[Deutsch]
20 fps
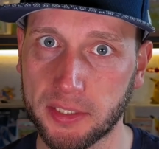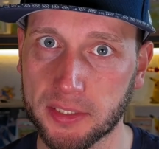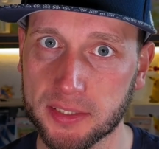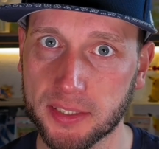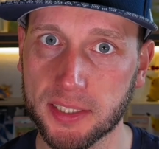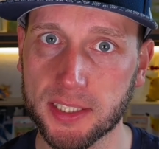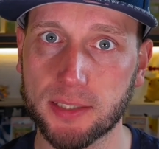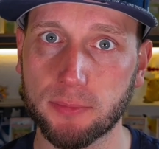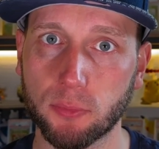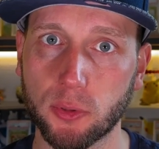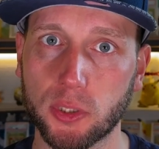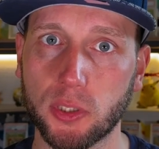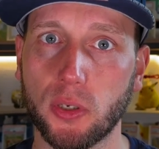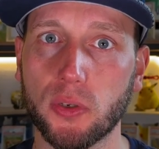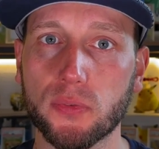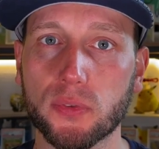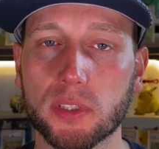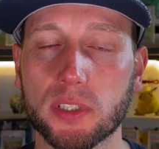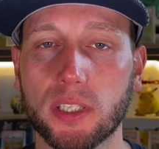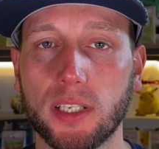Das Ganze wird
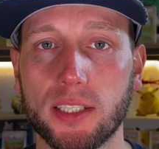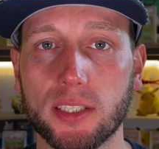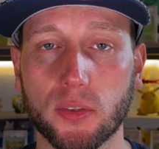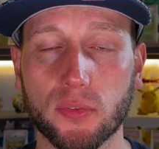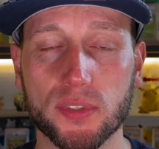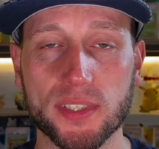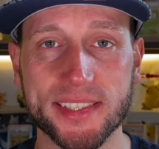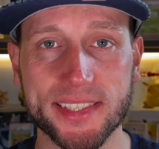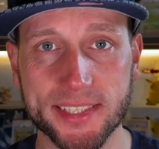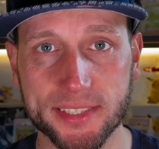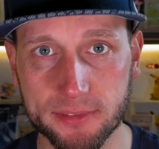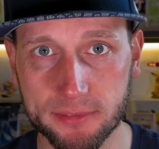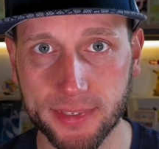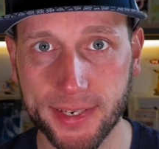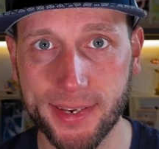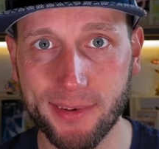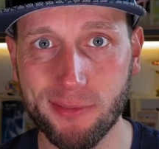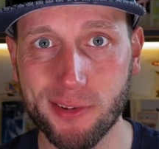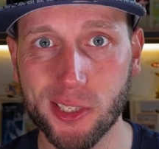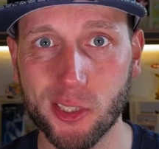aufgeteilt auf
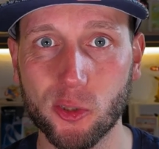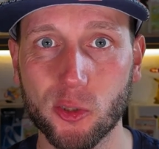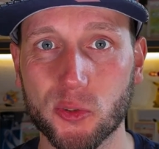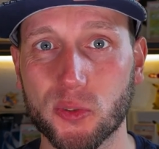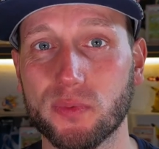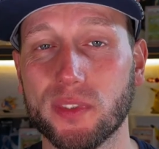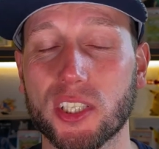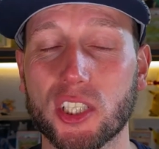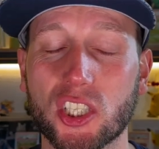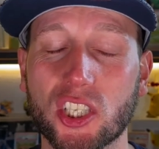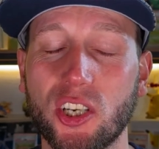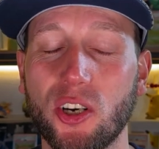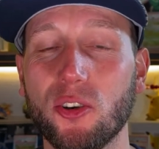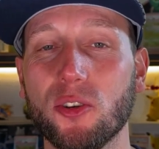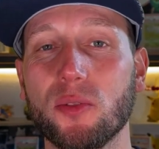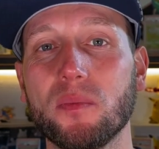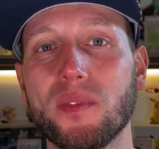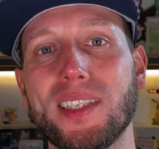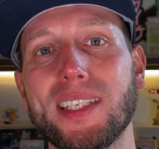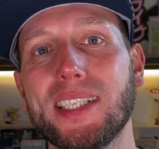zwei Videos und wir
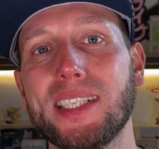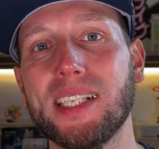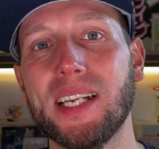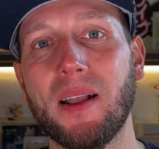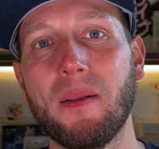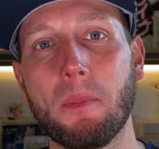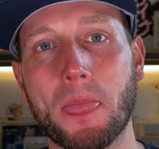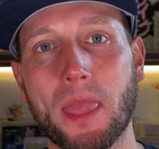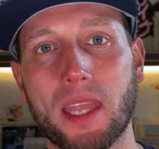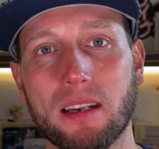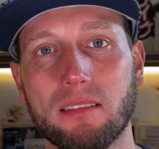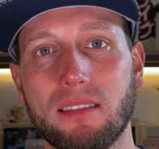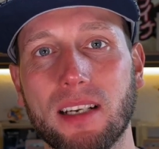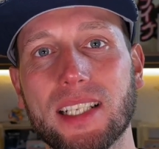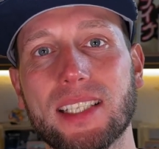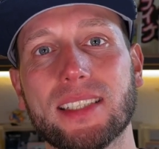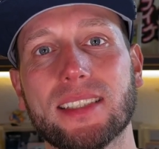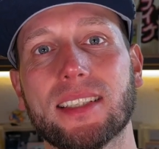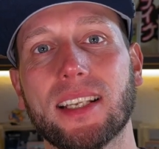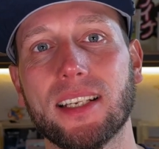schauen mal,
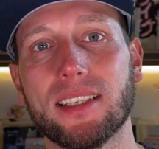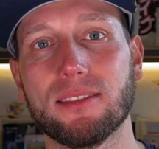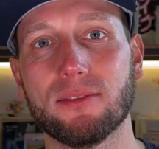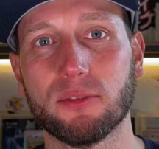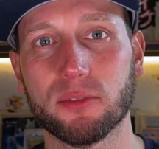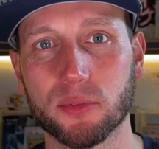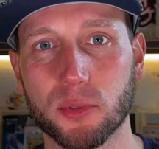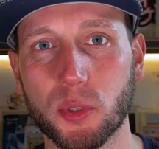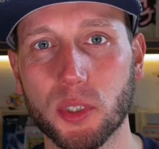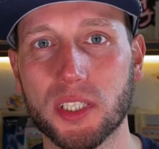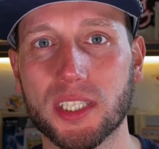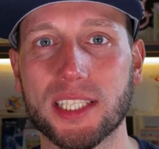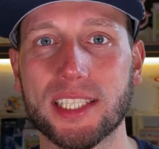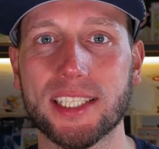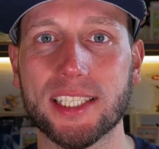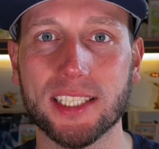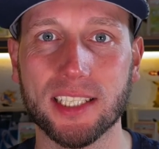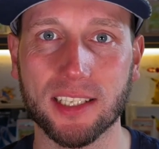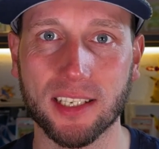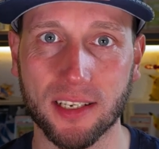was dann
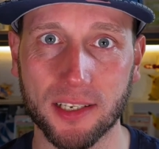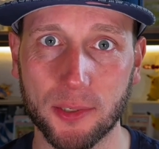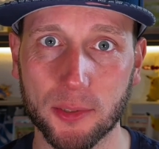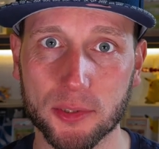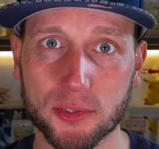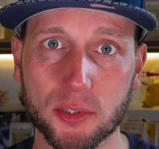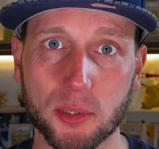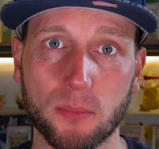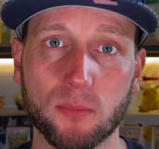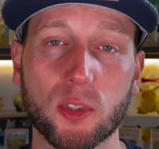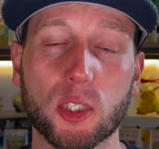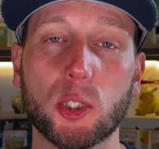wirklich rauskommt.